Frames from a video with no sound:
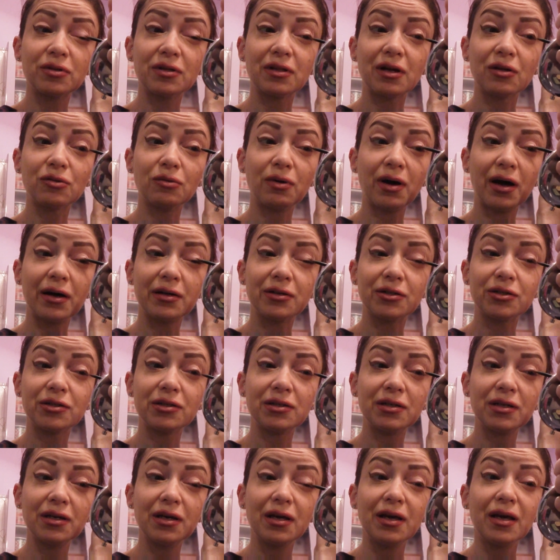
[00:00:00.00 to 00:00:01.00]
di
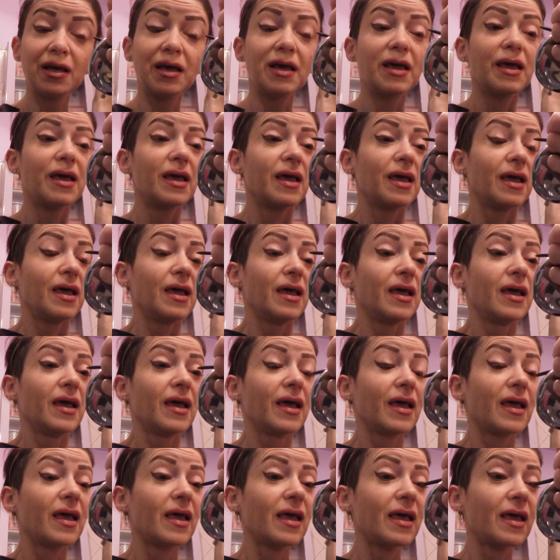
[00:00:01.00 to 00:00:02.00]
tatuaggi
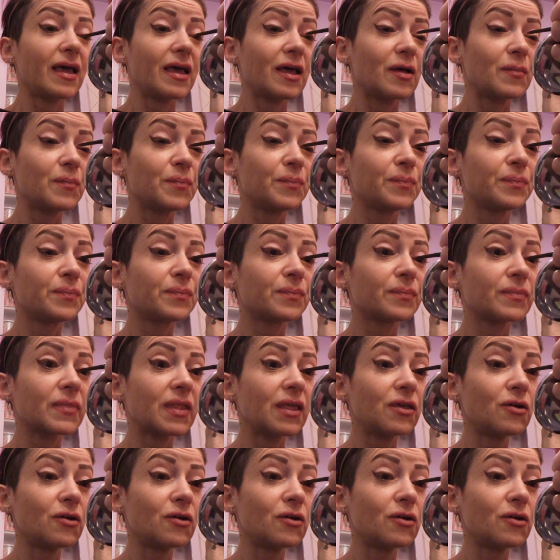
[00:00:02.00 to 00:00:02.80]
e, ehm,